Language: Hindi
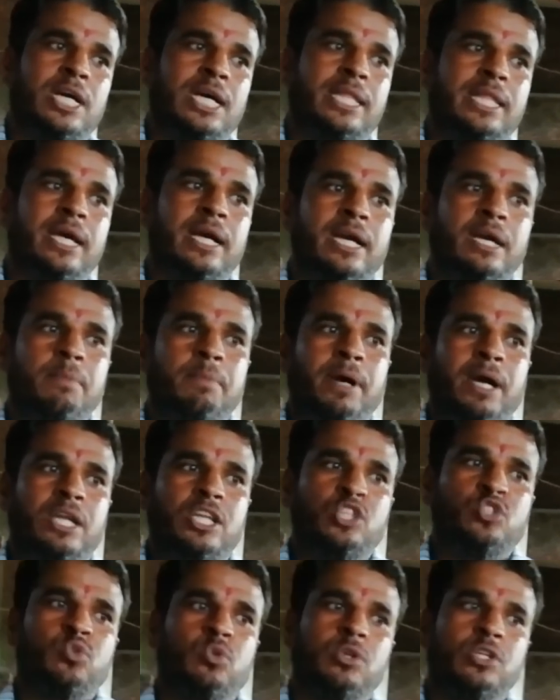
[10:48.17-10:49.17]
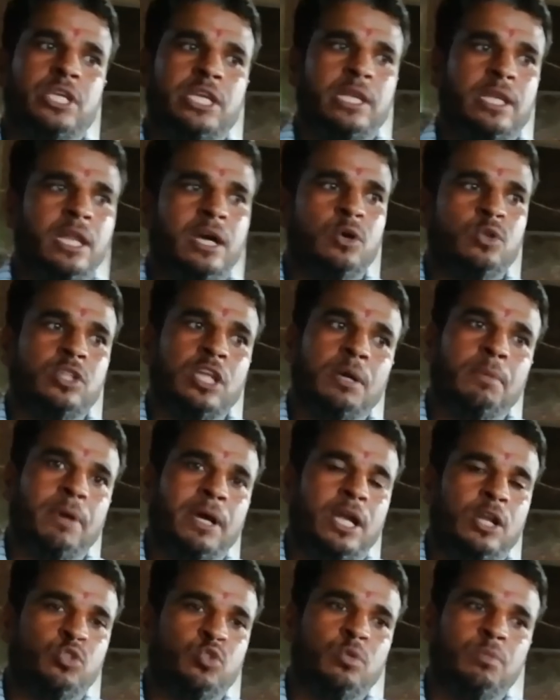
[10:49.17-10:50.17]
ज्यादा अगर बारिश और गीला होता है
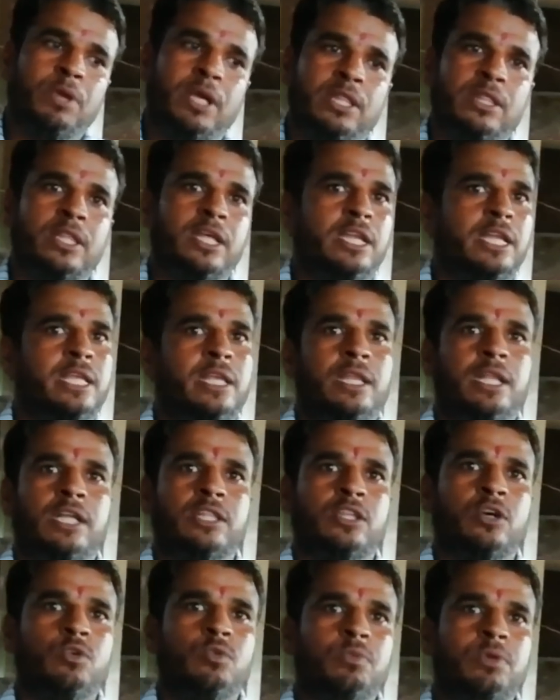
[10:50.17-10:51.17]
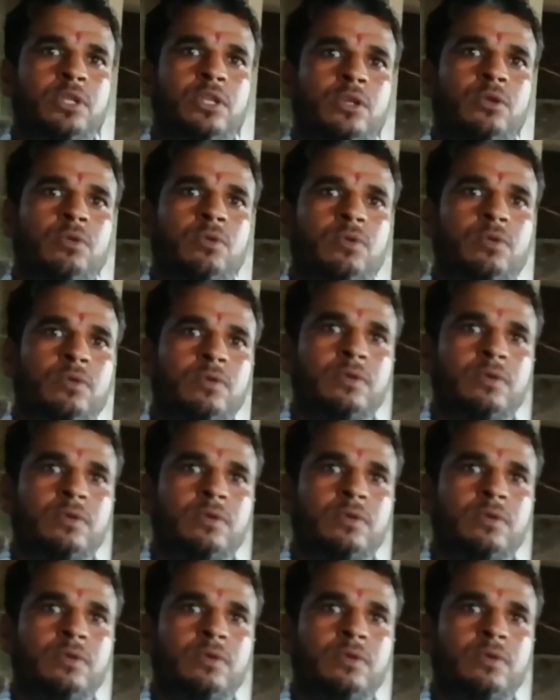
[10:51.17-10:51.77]
बाहर तो मैं अंदर ही खिलाता हूँ फिर इनको